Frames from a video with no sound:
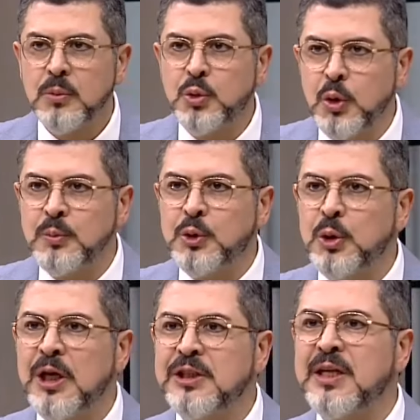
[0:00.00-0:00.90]
tüm
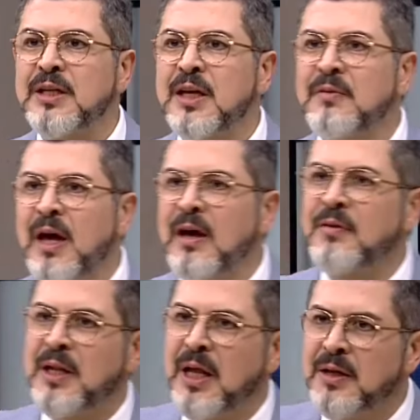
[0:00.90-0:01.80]
süreçlerde ve
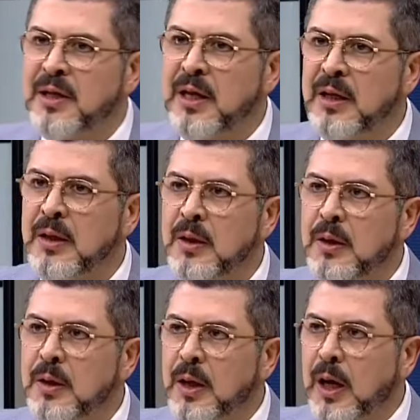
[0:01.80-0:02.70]
evrelerde
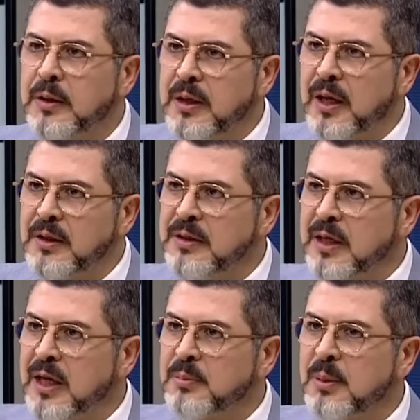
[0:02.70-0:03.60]
Allah'ın
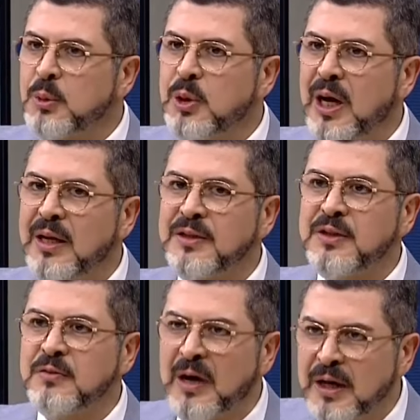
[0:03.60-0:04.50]
yaratma
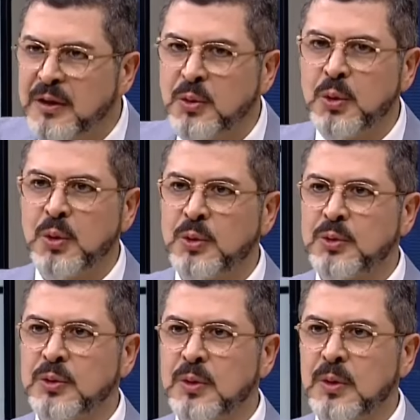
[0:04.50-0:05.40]
müdahalesi vardı diyoruz.